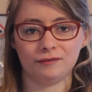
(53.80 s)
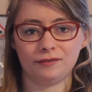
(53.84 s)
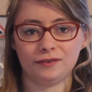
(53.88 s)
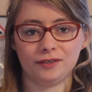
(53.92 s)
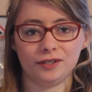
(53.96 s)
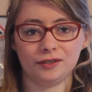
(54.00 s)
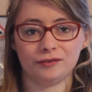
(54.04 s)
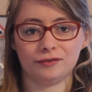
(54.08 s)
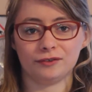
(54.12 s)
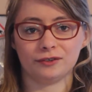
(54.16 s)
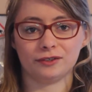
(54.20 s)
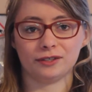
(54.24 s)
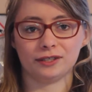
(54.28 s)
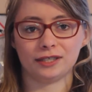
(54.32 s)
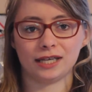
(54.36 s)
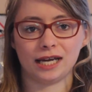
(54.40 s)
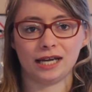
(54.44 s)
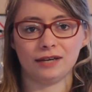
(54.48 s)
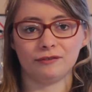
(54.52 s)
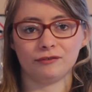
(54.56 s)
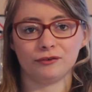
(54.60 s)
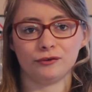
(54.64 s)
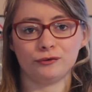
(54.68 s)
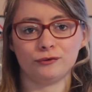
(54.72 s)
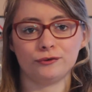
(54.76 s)
Finde ich wirklich
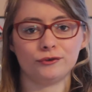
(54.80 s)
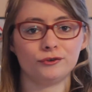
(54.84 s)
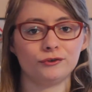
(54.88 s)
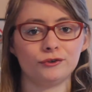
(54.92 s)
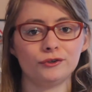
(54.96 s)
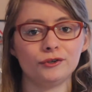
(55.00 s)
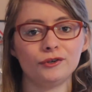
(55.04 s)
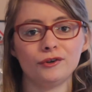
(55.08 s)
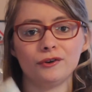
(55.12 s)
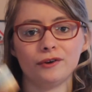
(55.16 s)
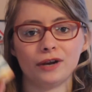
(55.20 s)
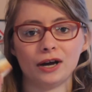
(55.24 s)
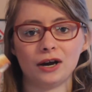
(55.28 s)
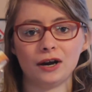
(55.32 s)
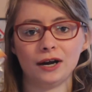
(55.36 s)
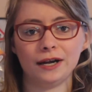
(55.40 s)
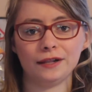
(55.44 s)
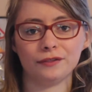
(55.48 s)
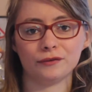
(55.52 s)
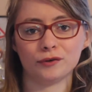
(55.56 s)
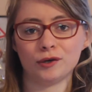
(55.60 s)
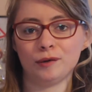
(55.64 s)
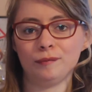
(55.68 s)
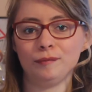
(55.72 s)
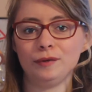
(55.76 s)
einfach nur schön und auch
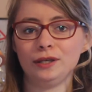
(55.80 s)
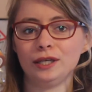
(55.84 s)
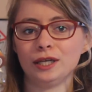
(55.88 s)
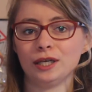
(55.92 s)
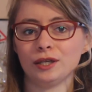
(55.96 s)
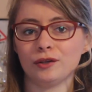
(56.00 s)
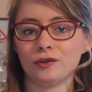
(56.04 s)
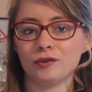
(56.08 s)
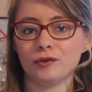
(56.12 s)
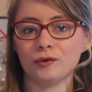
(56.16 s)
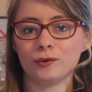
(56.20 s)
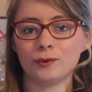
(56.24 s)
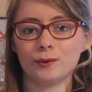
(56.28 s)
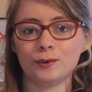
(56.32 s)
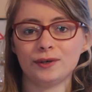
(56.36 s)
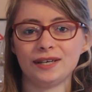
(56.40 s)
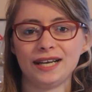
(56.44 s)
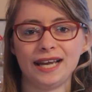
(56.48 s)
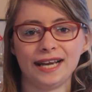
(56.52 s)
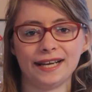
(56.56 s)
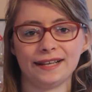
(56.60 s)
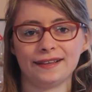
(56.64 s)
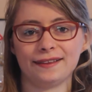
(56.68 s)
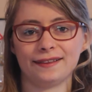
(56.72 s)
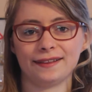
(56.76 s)
als
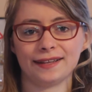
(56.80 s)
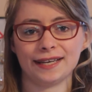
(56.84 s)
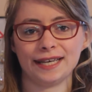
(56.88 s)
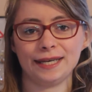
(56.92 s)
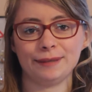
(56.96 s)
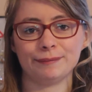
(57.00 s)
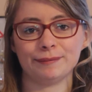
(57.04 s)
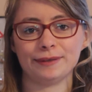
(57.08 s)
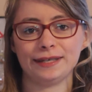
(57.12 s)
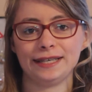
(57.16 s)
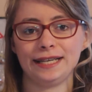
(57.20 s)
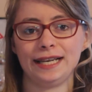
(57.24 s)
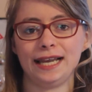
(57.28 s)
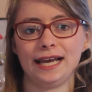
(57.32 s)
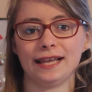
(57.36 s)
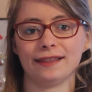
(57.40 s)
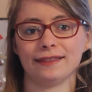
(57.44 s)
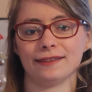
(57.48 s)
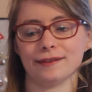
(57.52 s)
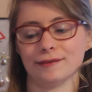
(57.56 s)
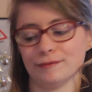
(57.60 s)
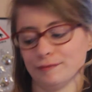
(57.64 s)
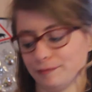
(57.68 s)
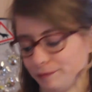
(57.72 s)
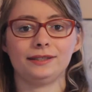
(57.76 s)
Kombination extrem
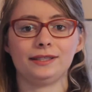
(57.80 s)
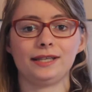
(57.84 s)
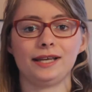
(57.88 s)
klasse.